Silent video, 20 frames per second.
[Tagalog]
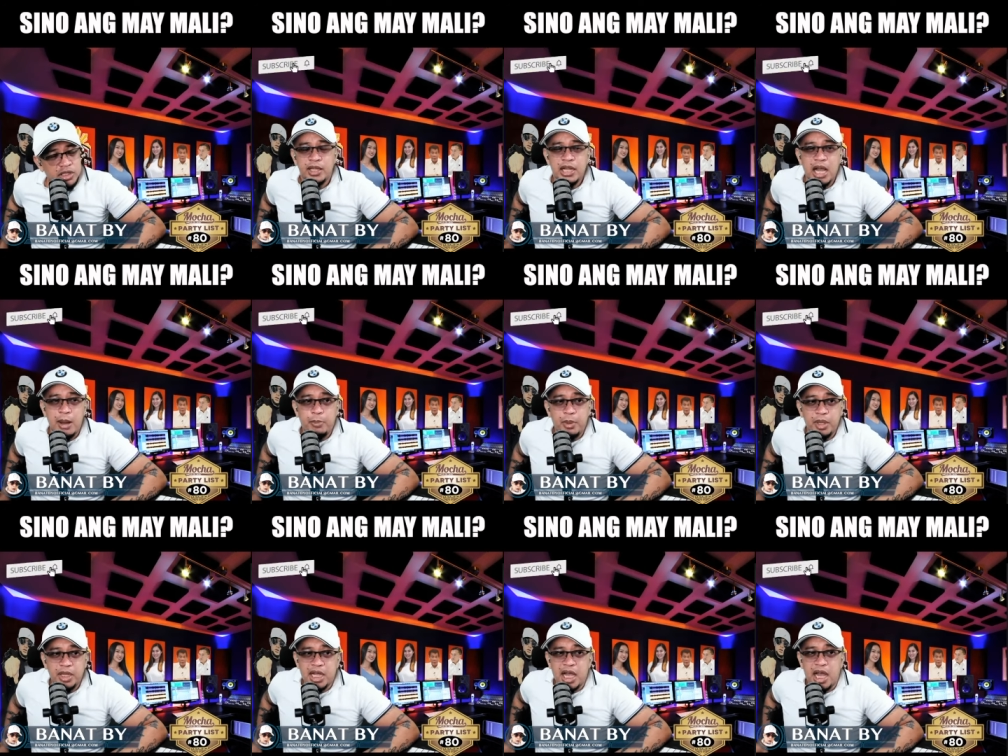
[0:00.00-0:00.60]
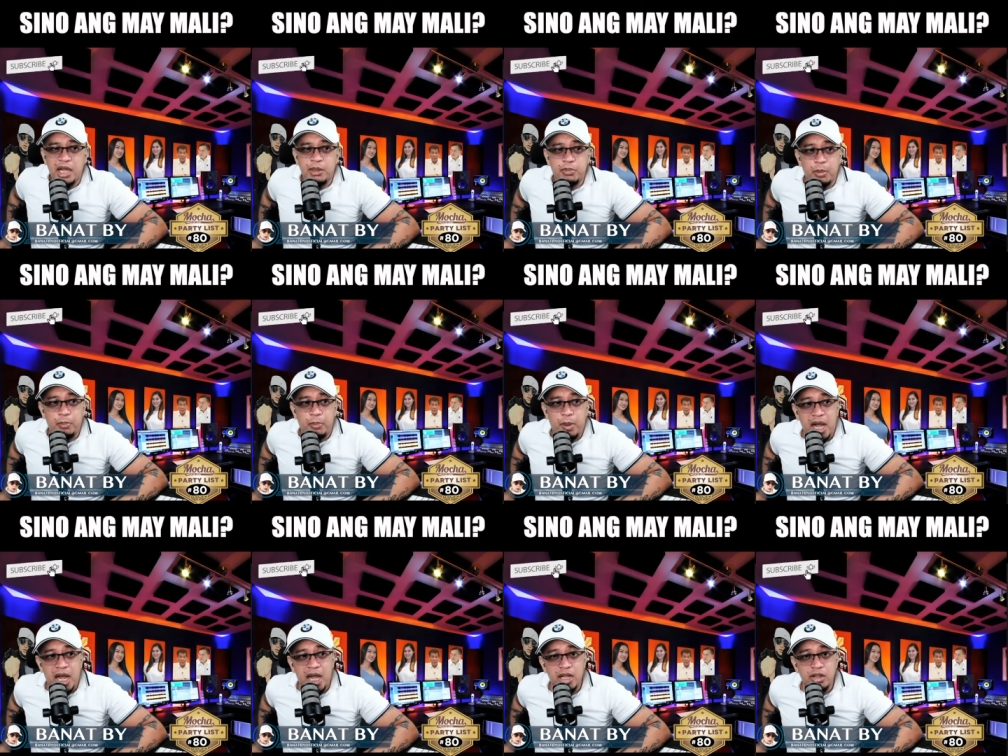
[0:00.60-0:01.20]
Dapat kahit
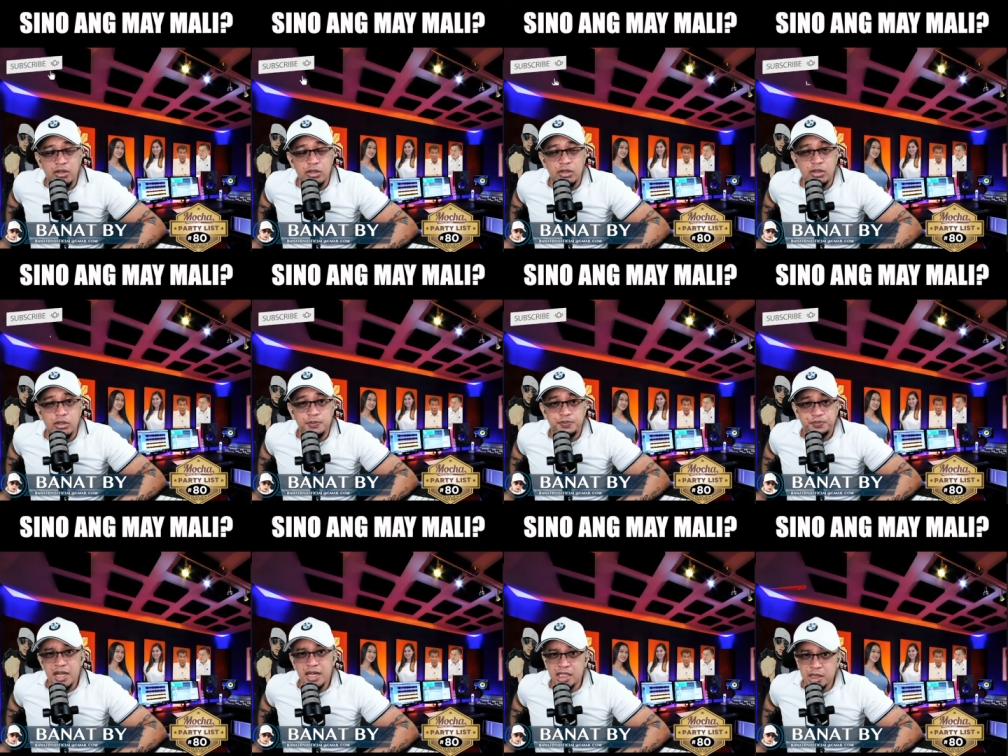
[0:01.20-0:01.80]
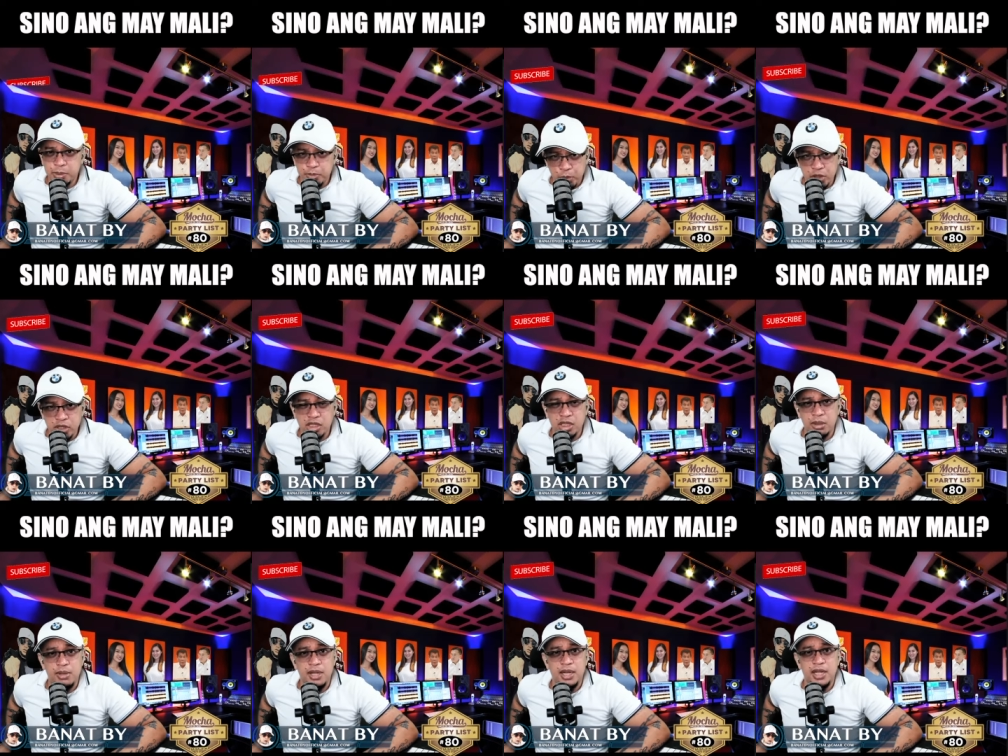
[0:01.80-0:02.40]
papaano,
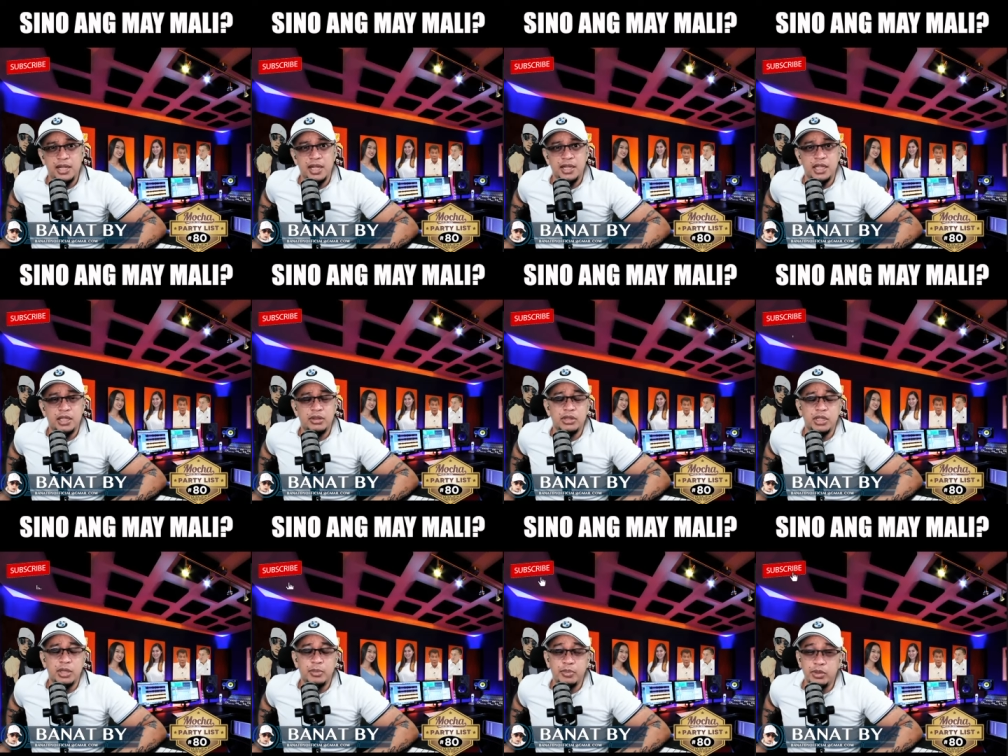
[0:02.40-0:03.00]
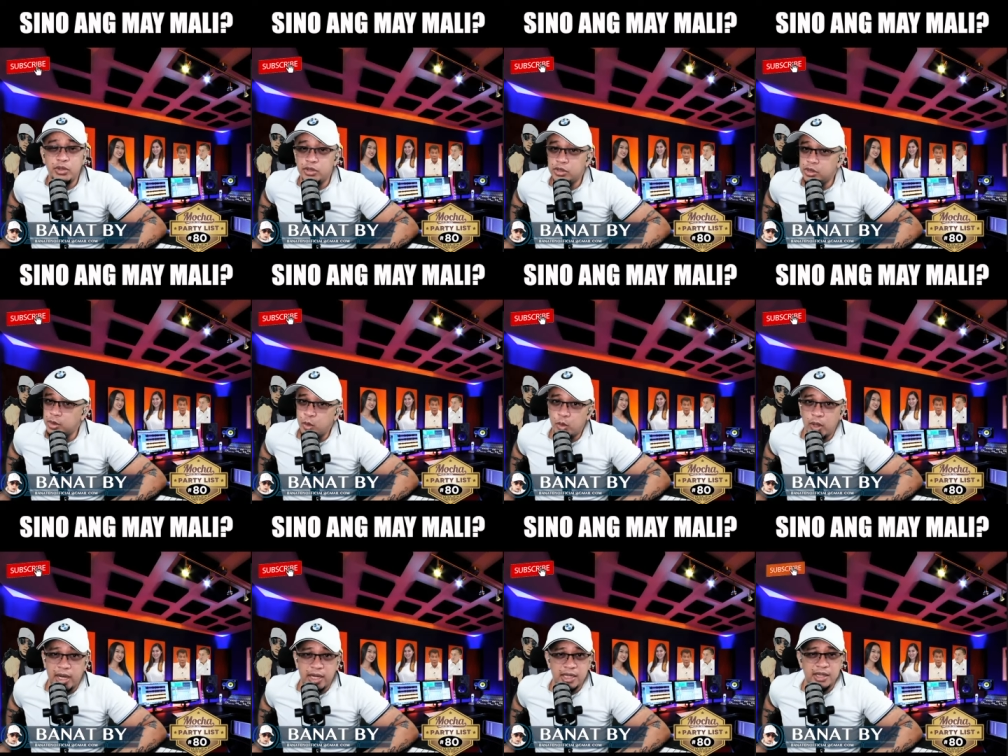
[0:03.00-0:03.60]
responsibilidad ito ng Bureau
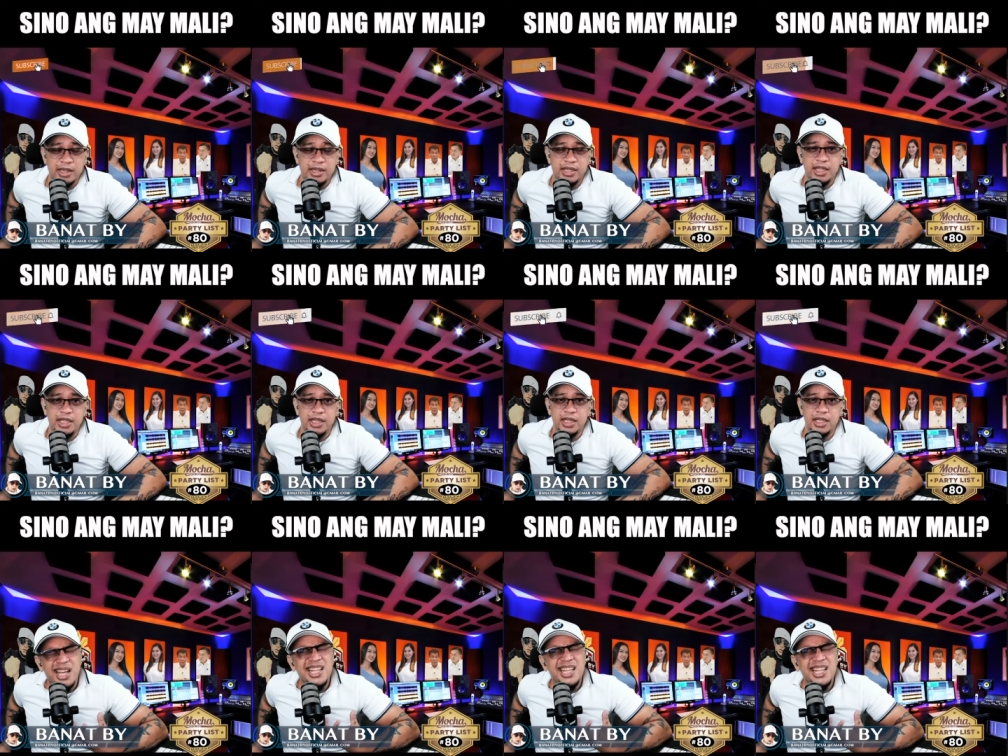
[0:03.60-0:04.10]
of Quarantine.